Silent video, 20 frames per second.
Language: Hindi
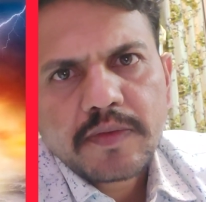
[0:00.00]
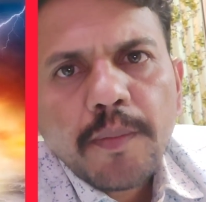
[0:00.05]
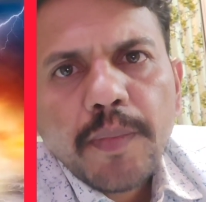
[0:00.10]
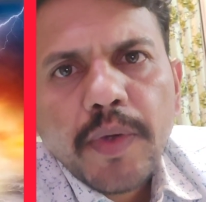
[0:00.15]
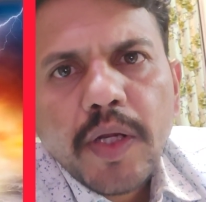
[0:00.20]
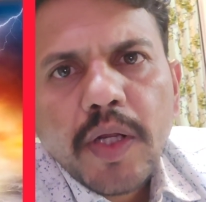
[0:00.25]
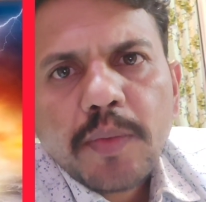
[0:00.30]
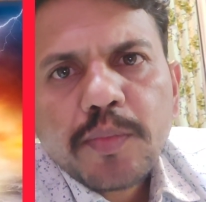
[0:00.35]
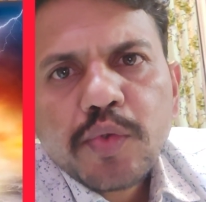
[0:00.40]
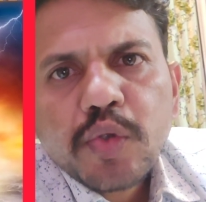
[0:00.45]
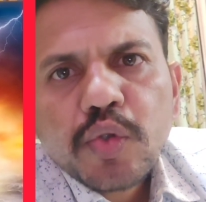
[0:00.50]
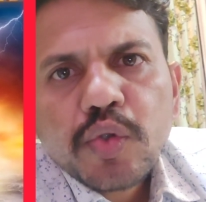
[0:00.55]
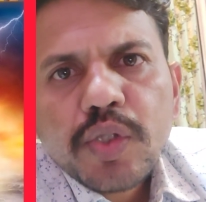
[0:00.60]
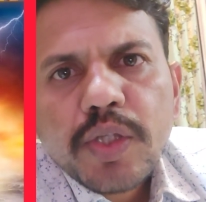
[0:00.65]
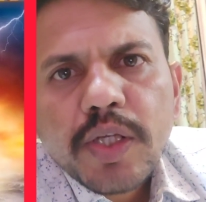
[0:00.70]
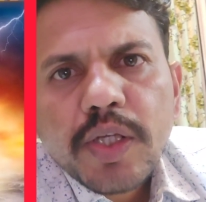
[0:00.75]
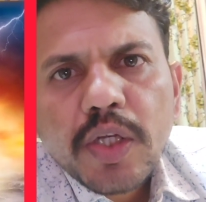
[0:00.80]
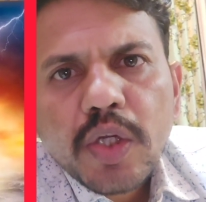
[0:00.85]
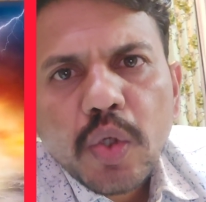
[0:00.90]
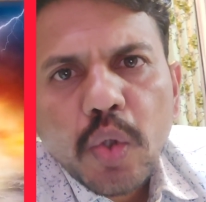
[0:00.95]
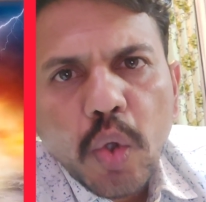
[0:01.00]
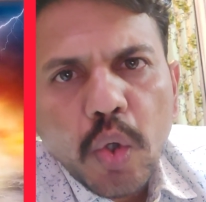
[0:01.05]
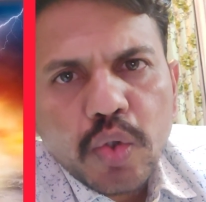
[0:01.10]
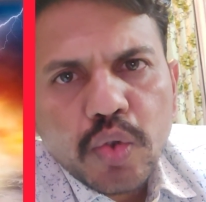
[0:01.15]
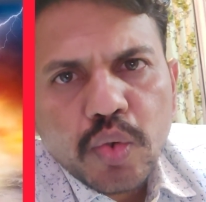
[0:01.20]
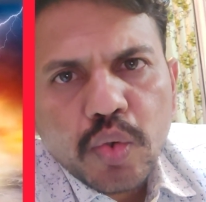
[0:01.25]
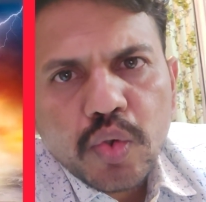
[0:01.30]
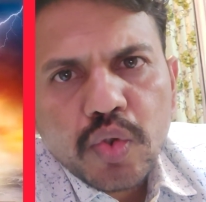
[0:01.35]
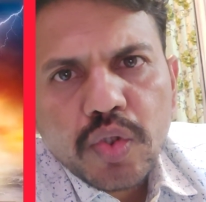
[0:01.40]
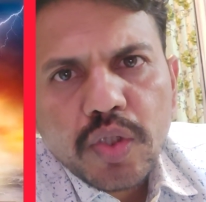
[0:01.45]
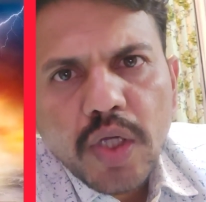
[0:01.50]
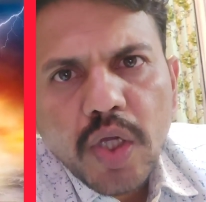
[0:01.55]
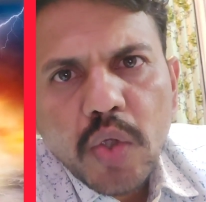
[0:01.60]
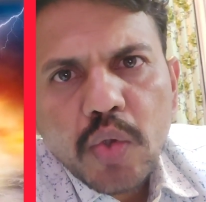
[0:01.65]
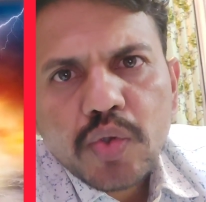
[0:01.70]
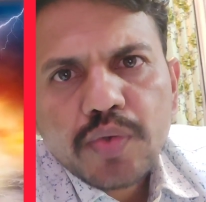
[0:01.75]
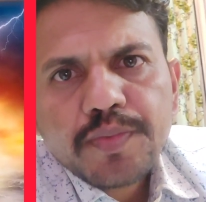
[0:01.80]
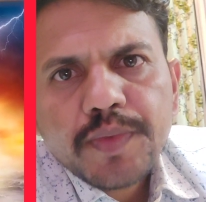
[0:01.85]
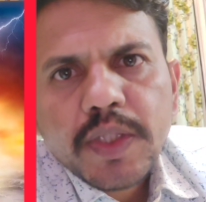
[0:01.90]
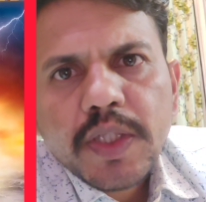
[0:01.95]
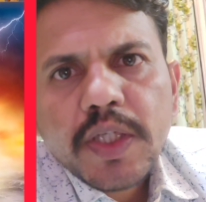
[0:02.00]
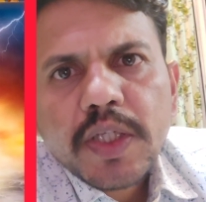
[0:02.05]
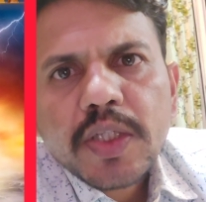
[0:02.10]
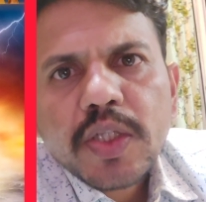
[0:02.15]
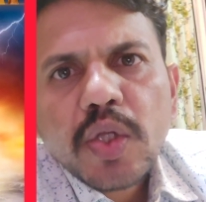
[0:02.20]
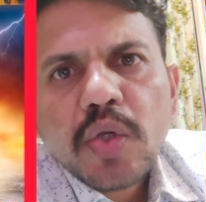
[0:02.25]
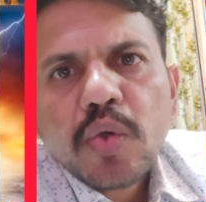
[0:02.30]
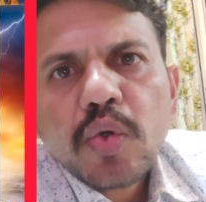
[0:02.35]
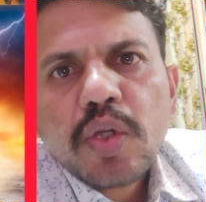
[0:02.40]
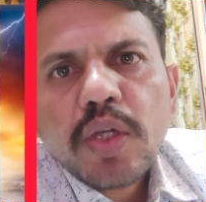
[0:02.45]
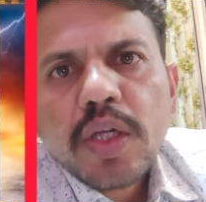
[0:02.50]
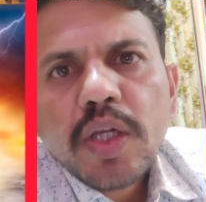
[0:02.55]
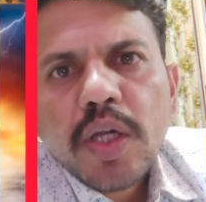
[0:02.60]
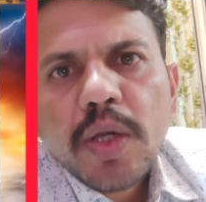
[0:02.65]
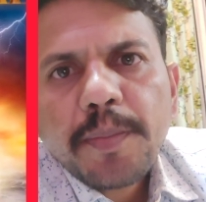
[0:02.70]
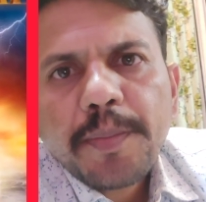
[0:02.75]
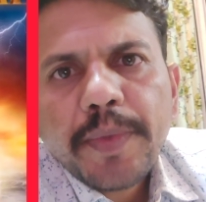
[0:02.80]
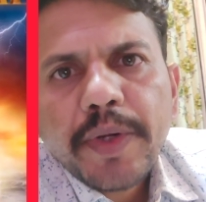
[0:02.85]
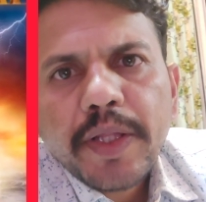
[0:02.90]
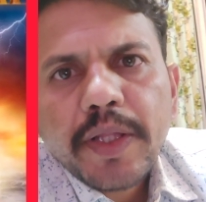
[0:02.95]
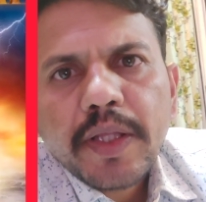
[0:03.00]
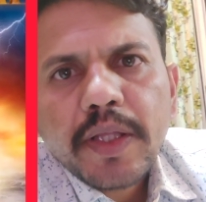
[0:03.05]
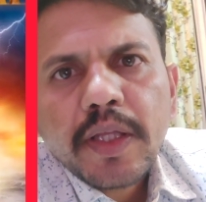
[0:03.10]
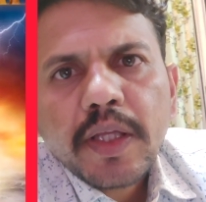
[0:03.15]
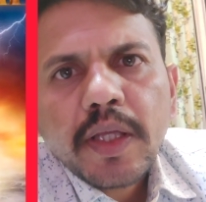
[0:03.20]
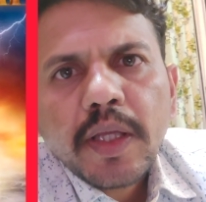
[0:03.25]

पर अब जो ट्रेलर लॉन्च हो चुका है उसमें किरदारों के कपड़े